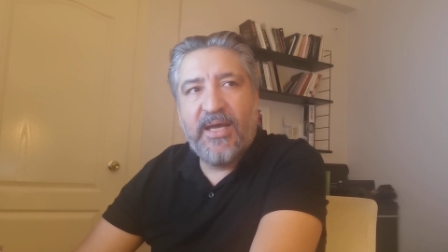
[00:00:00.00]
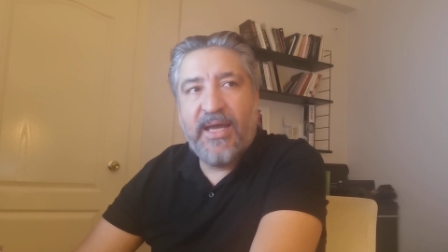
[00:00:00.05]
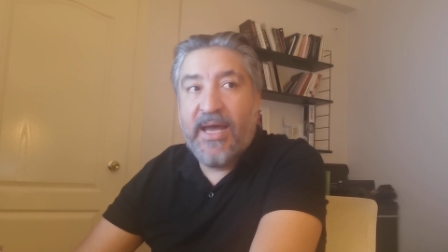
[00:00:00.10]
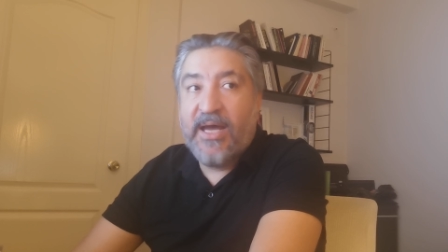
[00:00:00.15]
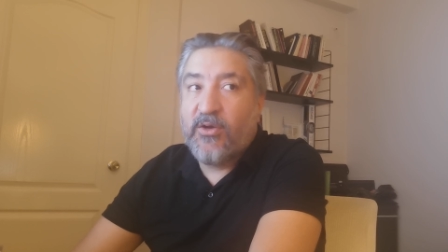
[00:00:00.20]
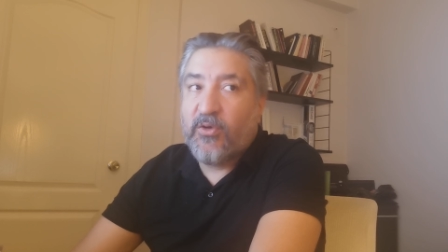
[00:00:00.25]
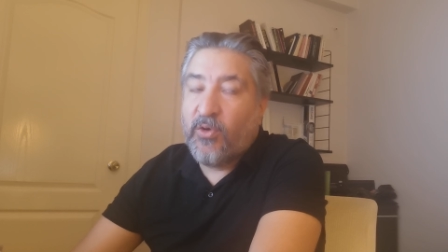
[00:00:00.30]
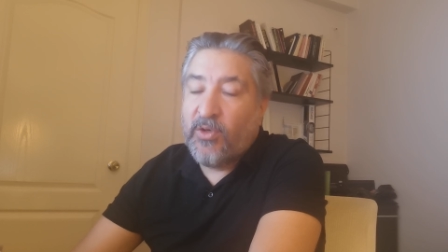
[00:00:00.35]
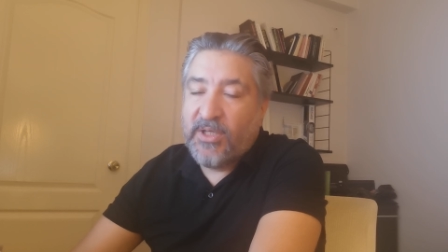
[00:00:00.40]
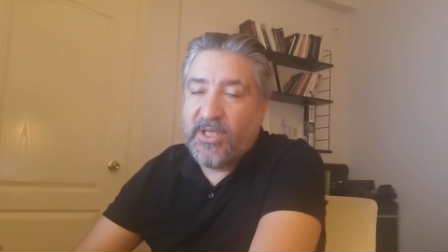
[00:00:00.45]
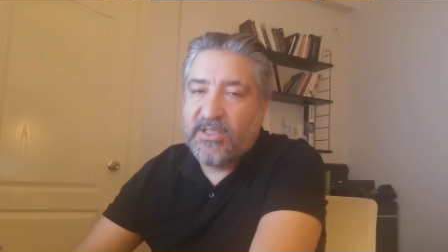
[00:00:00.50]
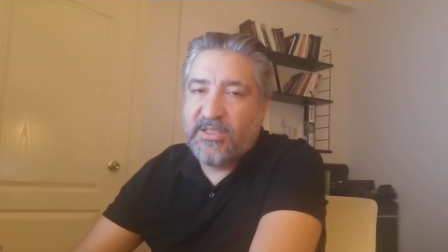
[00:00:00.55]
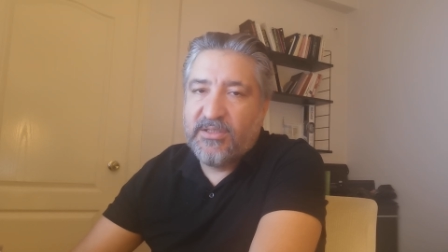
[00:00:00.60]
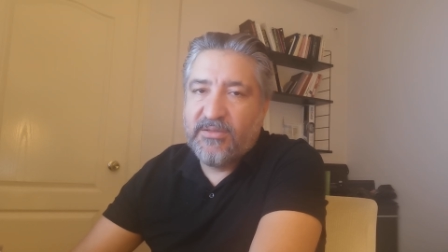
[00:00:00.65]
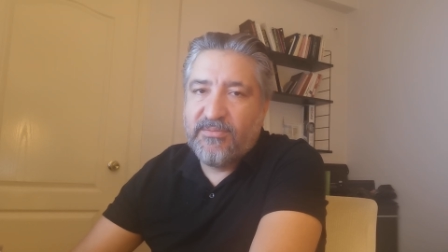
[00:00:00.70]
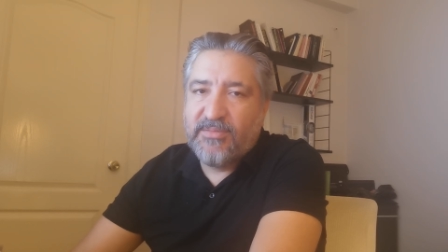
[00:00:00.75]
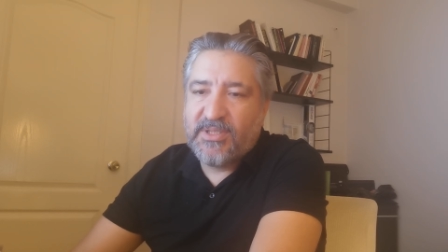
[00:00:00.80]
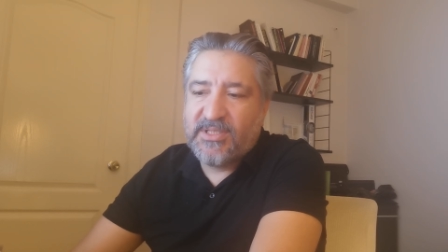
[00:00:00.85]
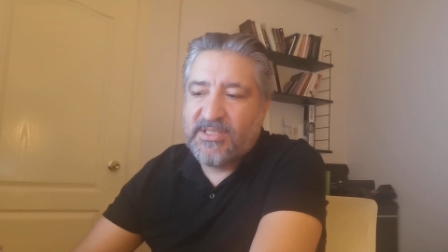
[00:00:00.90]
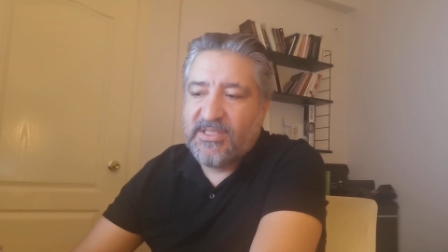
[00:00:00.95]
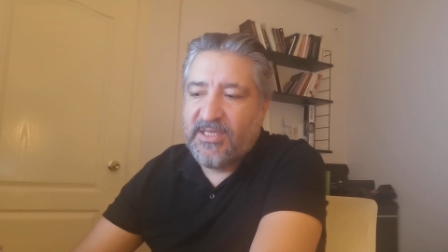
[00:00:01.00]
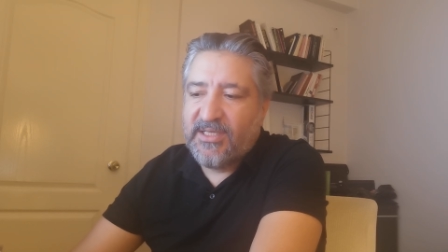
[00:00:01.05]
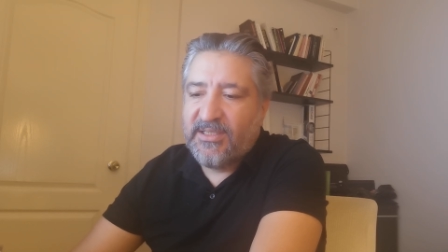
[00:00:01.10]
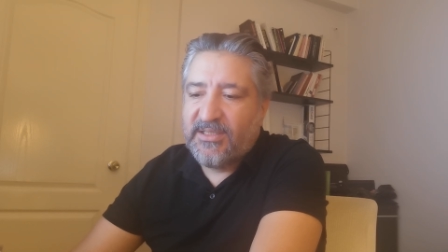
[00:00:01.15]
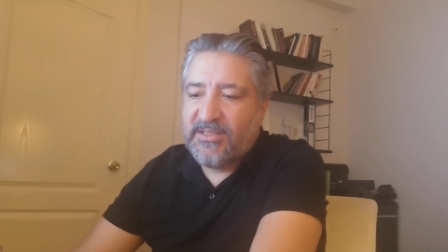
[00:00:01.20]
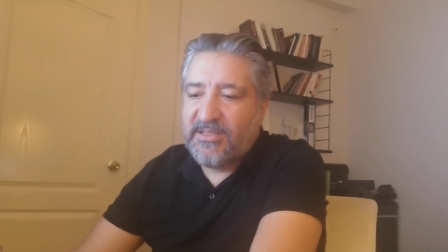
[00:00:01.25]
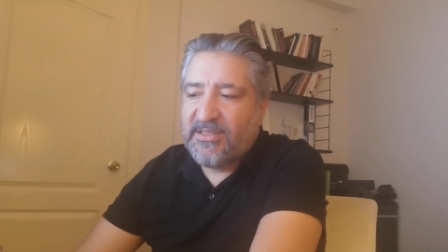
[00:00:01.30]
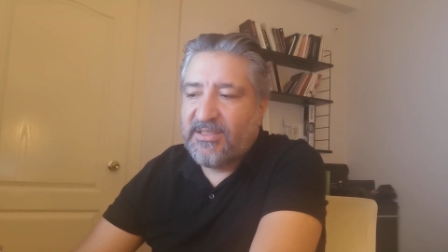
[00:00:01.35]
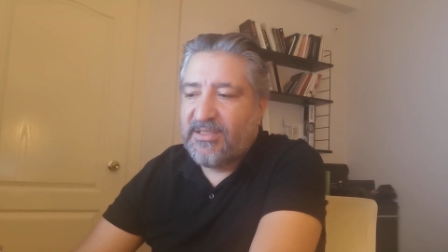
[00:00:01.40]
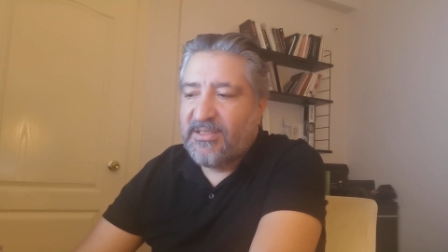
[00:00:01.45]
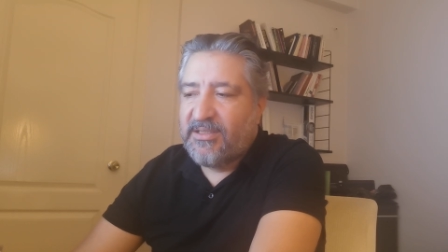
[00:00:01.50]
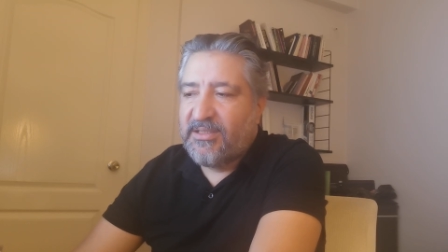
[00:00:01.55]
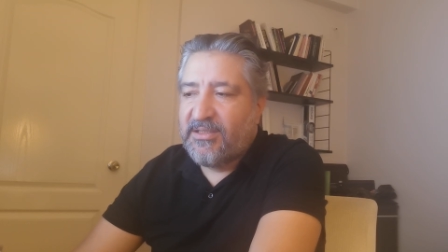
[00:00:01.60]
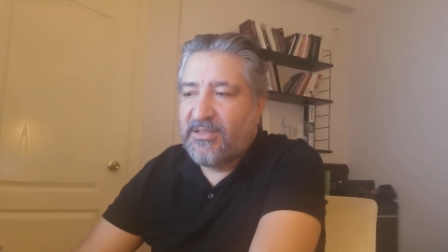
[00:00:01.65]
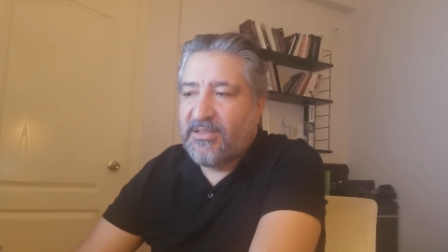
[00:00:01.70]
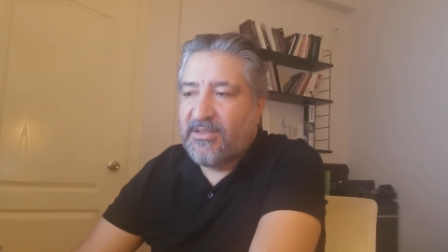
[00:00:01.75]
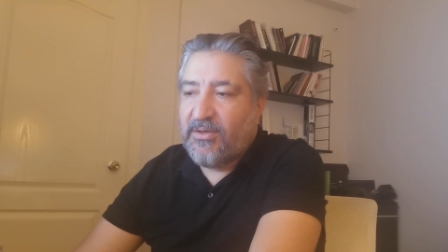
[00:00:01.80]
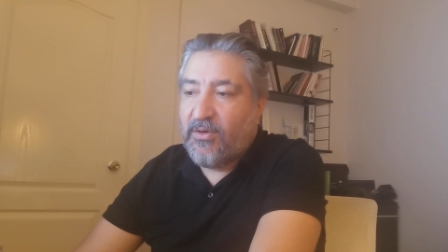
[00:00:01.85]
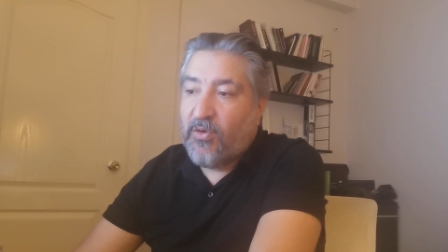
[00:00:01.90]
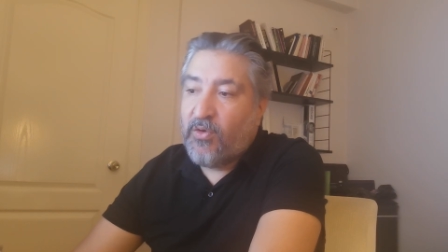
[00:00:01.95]
eğer oynatılmasa
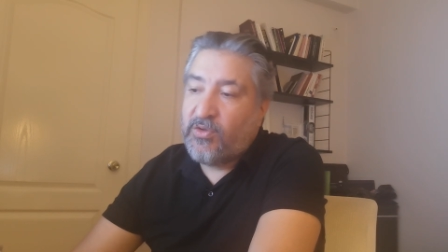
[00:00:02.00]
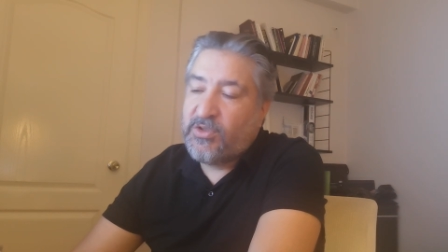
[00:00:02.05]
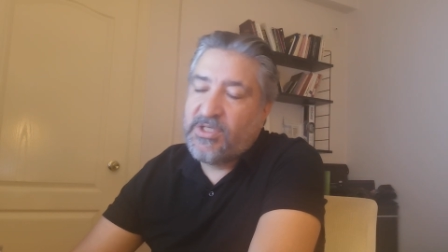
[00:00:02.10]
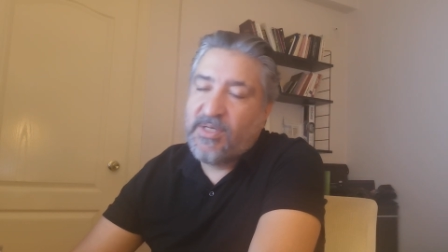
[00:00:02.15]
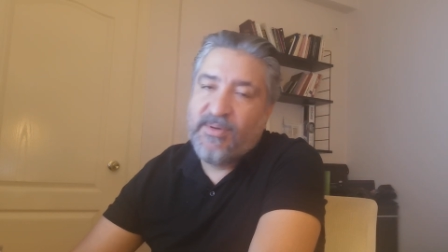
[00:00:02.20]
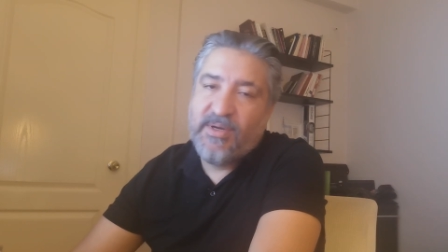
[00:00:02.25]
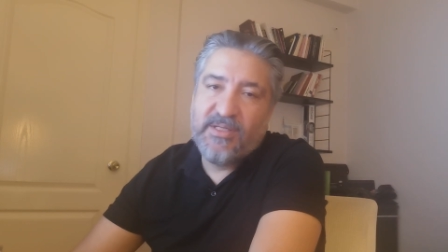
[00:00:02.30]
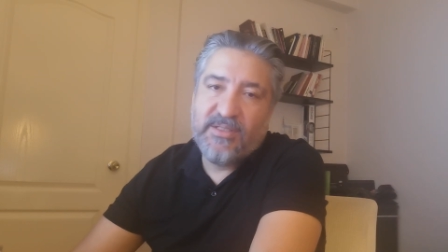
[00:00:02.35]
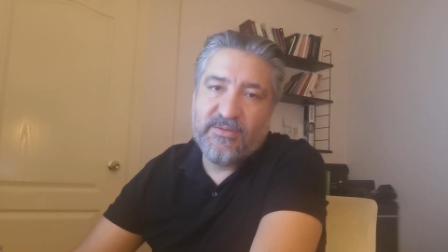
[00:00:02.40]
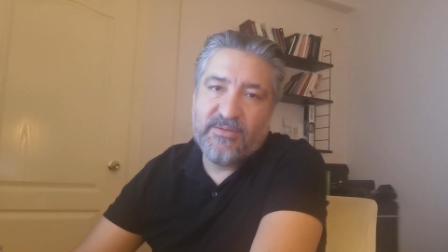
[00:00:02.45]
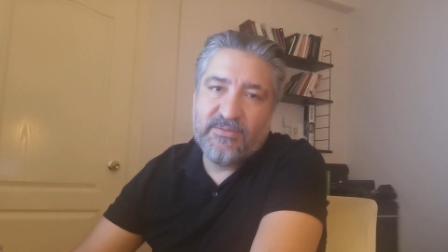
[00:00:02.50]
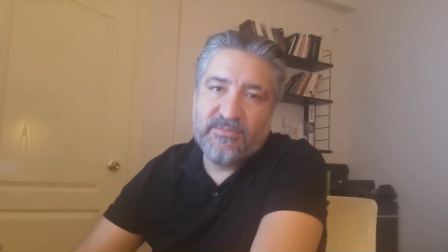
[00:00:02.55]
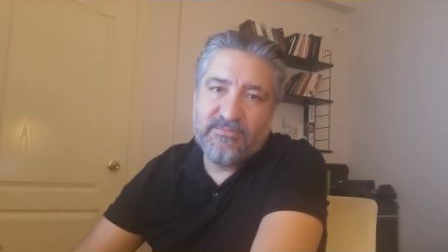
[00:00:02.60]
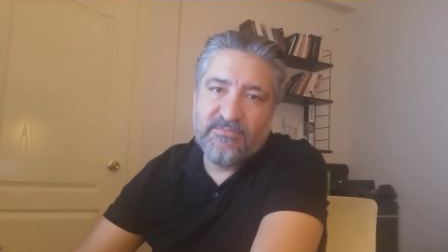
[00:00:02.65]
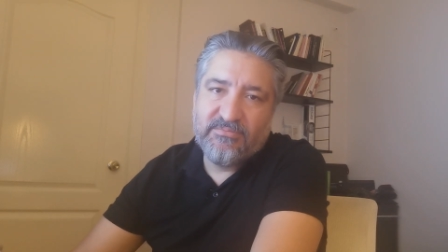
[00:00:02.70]
o zaman